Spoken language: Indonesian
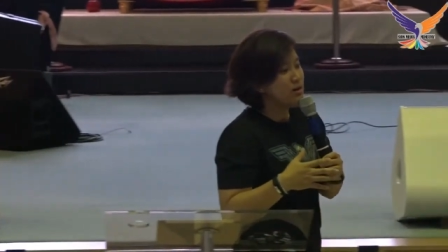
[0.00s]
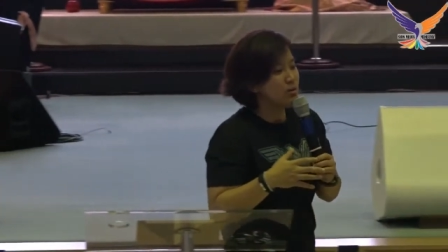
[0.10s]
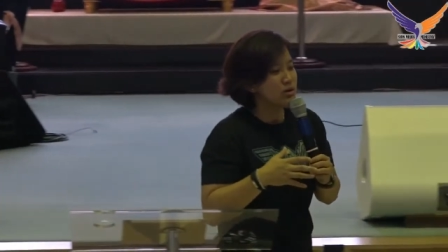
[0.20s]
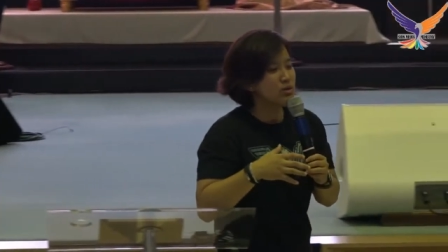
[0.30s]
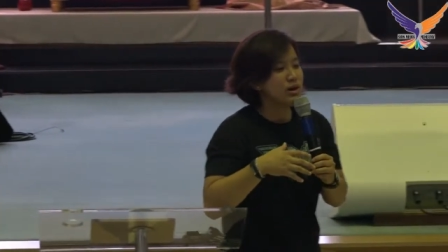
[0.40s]

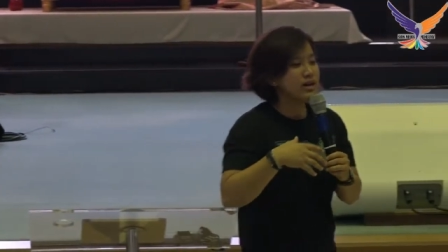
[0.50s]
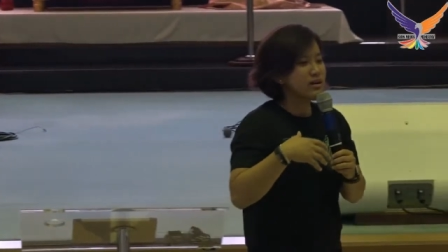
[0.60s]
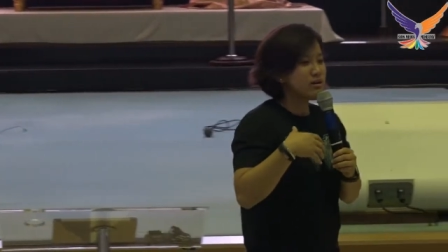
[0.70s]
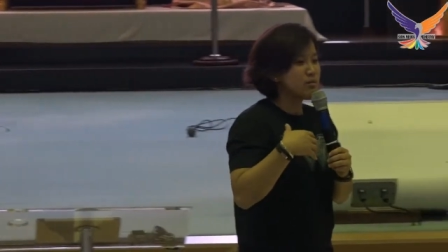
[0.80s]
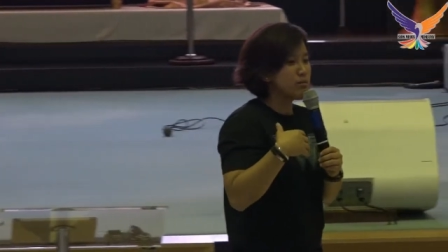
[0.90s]
waktu kalian
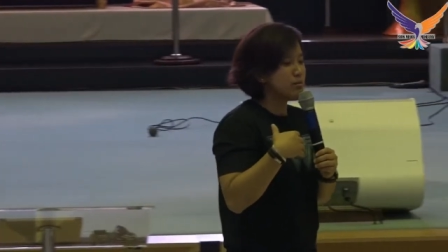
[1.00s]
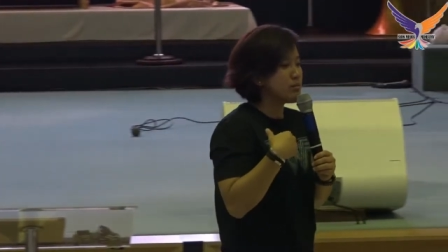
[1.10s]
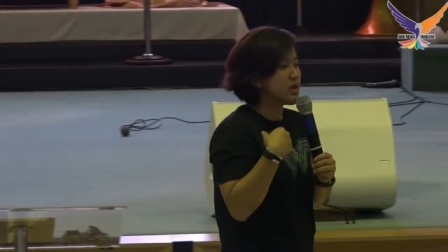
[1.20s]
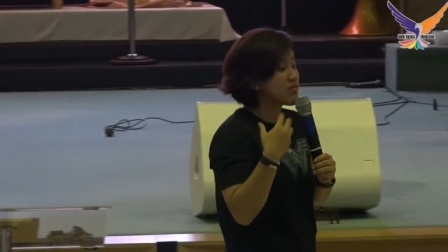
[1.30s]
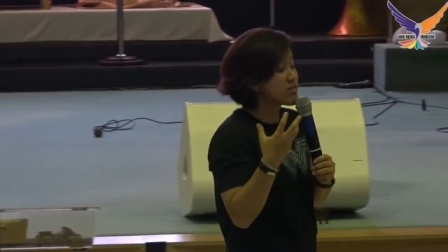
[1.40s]

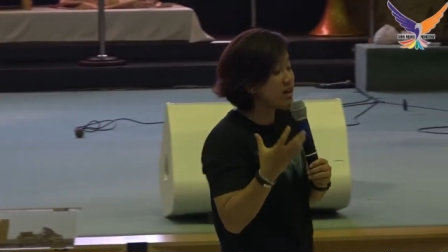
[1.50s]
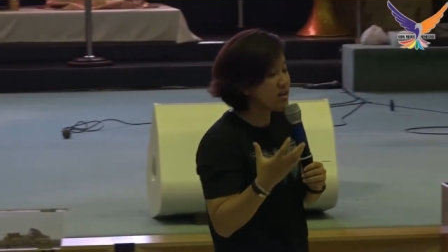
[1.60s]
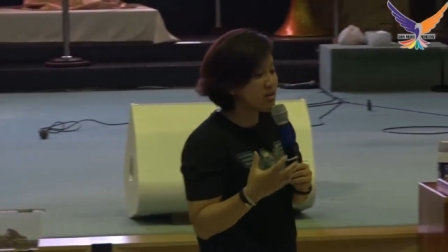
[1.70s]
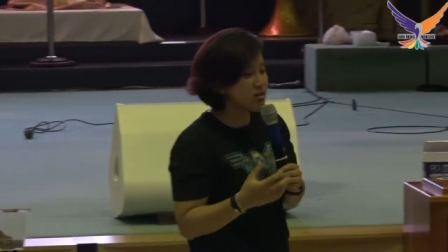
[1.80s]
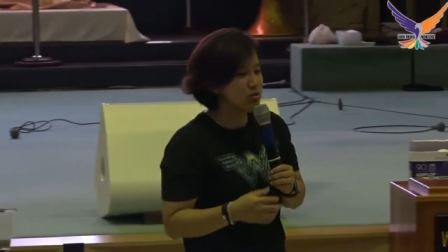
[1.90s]
daftar
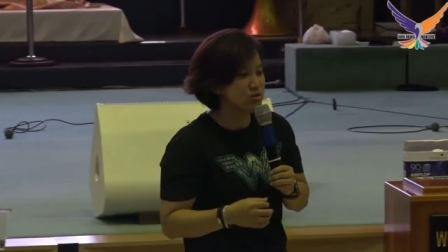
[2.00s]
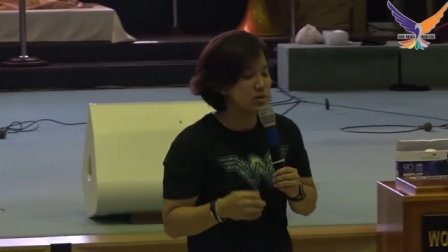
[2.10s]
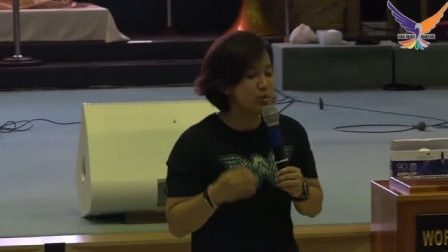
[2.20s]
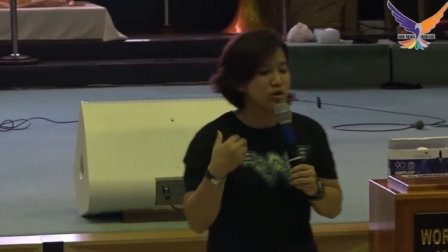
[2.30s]
gitu tuh? Saya mau